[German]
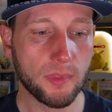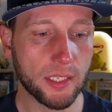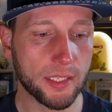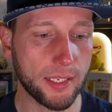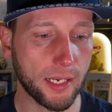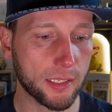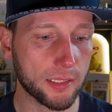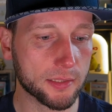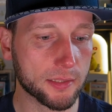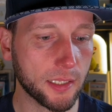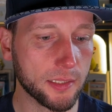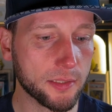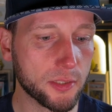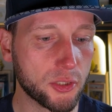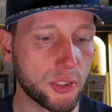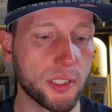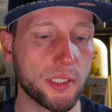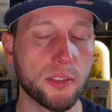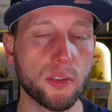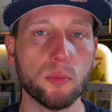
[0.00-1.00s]
Ja, das Ganze
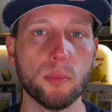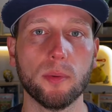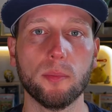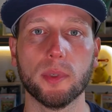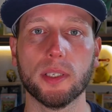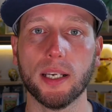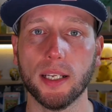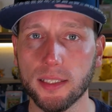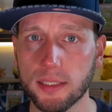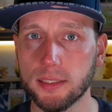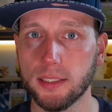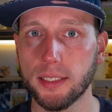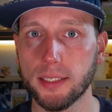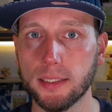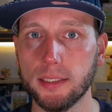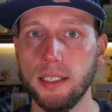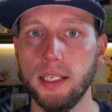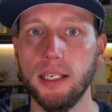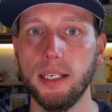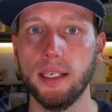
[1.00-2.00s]
schicke ich über einen Bekannten
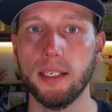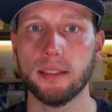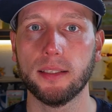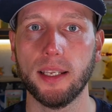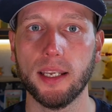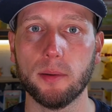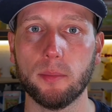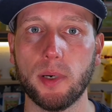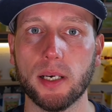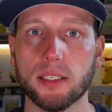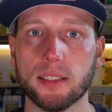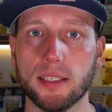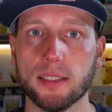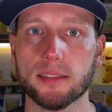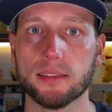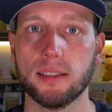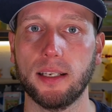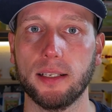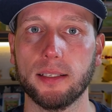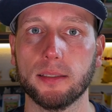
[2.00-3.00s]
ein, der macht
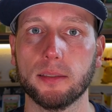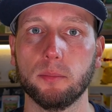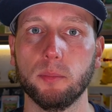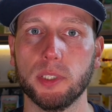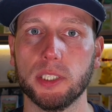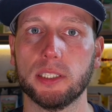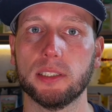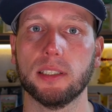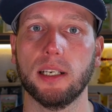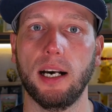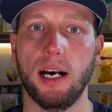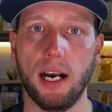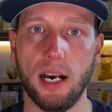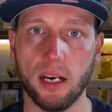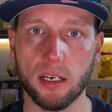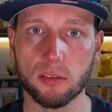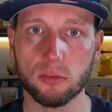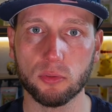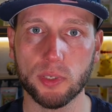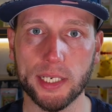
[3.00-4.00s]
das dann mit
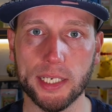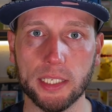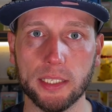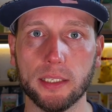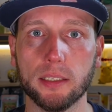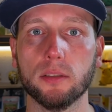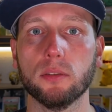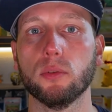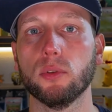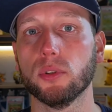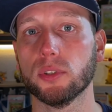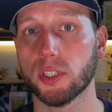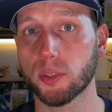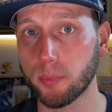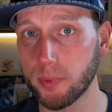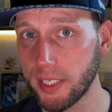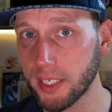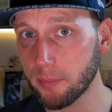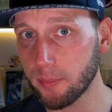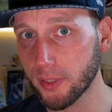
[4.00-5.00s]
Arc Rating und ich
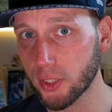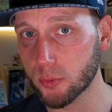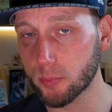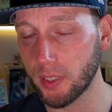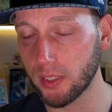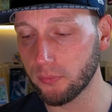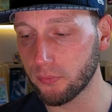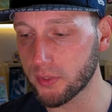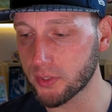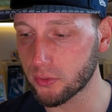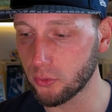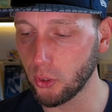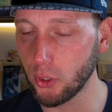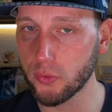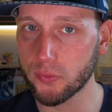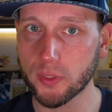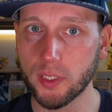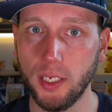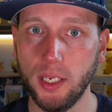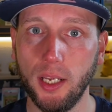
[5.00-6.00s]
bin echt mal gespannt, wie es
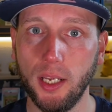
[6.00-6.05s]
läuft,